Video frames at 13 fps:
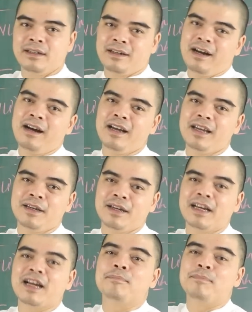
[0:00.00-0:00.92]
Hợi
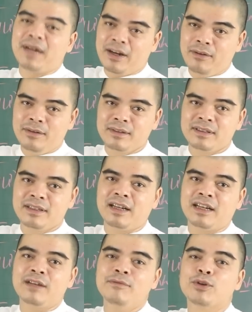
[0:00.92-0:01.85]
gặp Mão thì
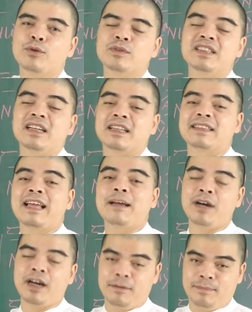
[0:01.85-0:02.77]
là một cục diện là
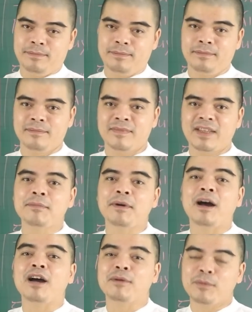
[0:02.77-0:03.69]
tam hợp,
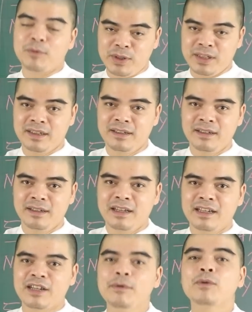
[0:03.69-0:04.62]
Hợi Mão Mùi.
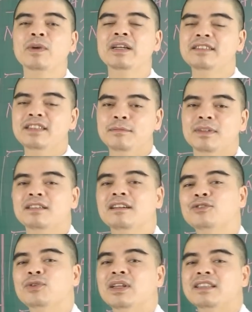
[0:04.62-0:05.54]
Nếu mà quý anh chị mà
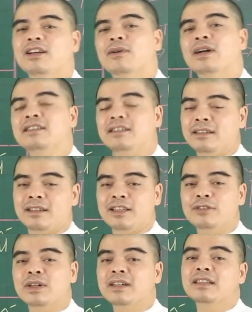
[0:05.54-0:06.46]
thường xuyên theo
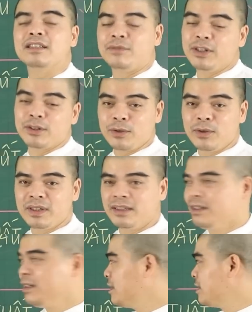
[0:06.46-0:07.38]
dõi kênh tử vi của tôi ấy,
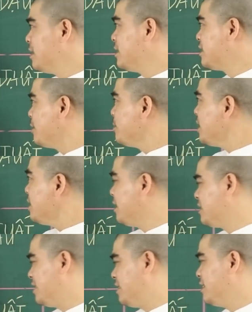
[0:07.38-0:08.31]
thì sẽ biết
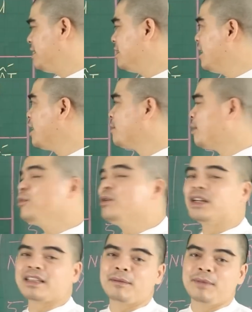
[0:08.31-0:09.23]
là Hợi Mão
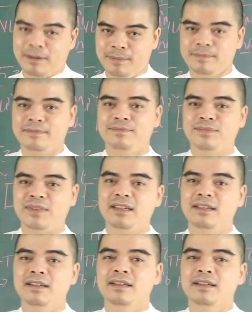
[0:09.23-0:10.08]
Mùi là tam hợp. Đấy.